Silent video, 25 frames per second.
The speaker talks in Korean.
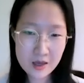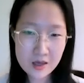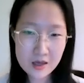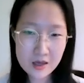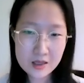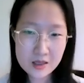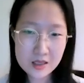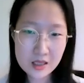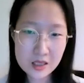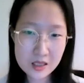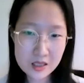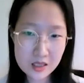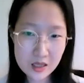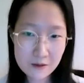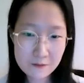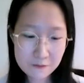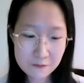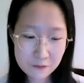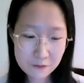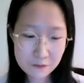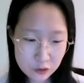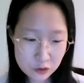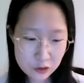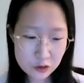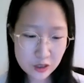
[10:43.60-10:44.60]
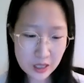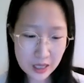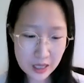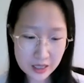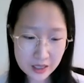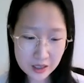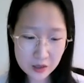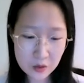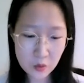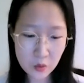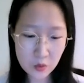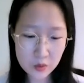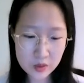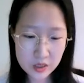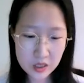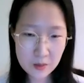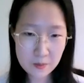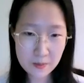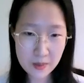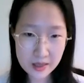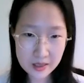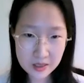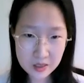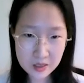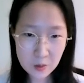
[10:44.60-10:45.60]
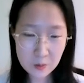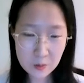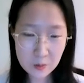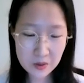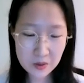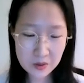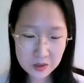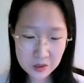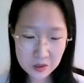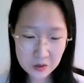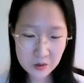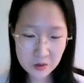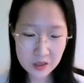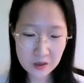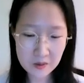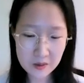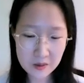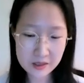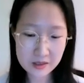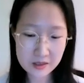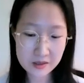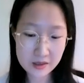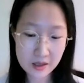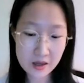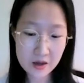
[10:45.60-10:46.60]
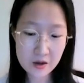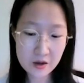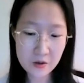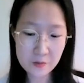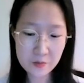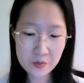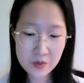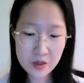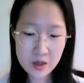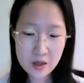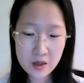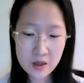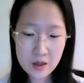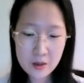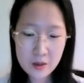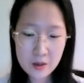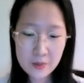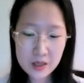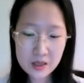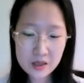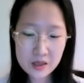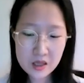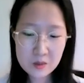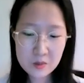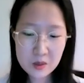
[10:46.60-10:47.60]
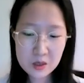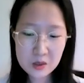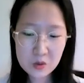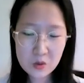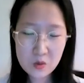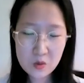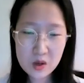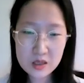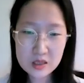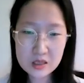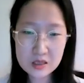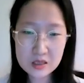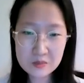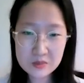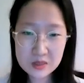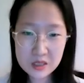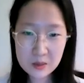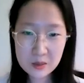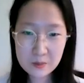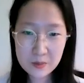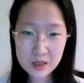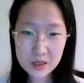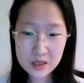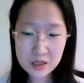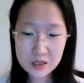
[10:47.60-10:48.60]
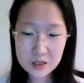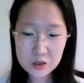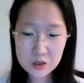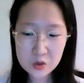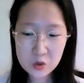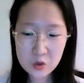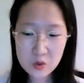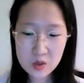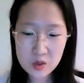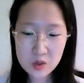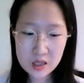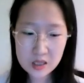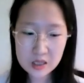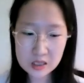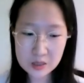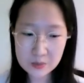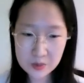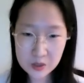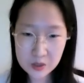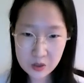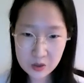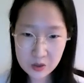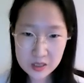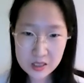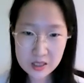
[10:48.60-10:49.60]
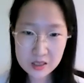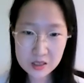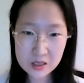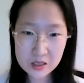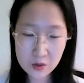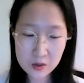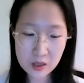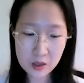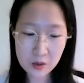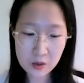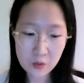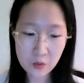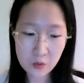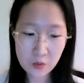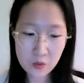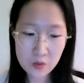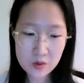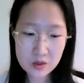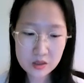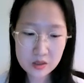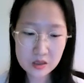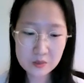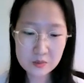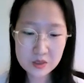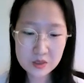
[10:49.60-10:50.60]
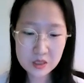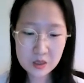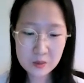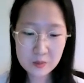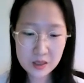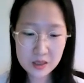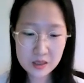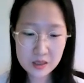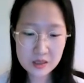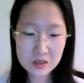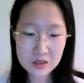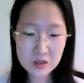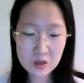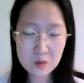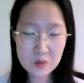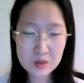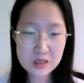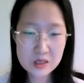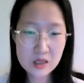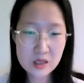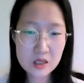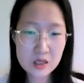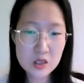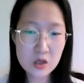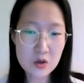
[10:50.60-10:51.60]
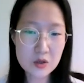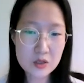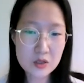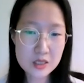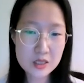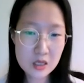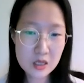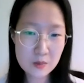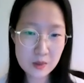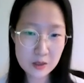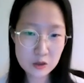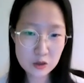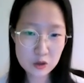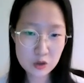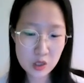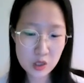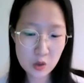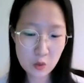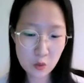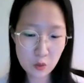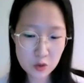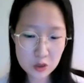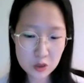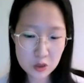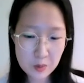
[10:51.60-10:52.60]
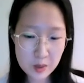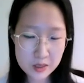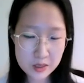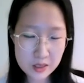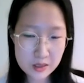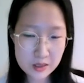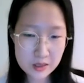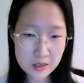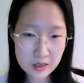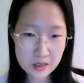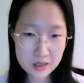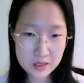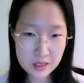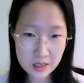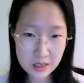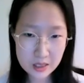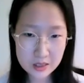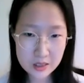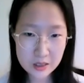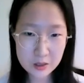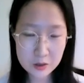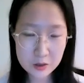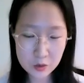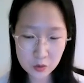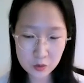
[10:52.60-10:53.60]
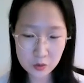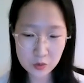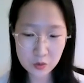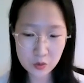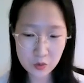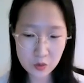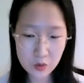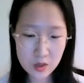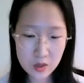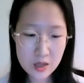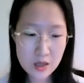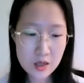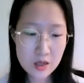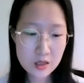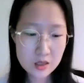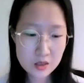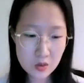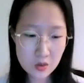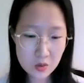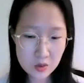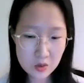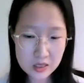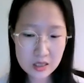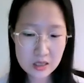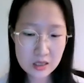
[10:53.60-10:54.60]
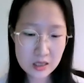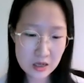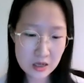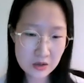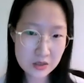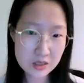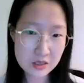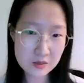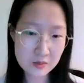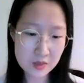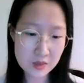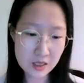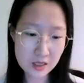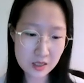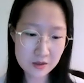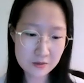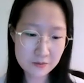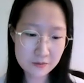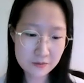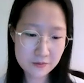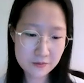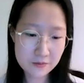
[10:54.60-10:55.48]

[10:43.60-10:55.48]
이제 그래푸드 아이콘이 맨 첫 번째로 나와 있는데요. 팬데믹 동안 음식 배달 수요가 급격히 늘어났고 음식 배달 서비스가 전체 매출의 50%를 차지할 정도로 성장을 하였습니다.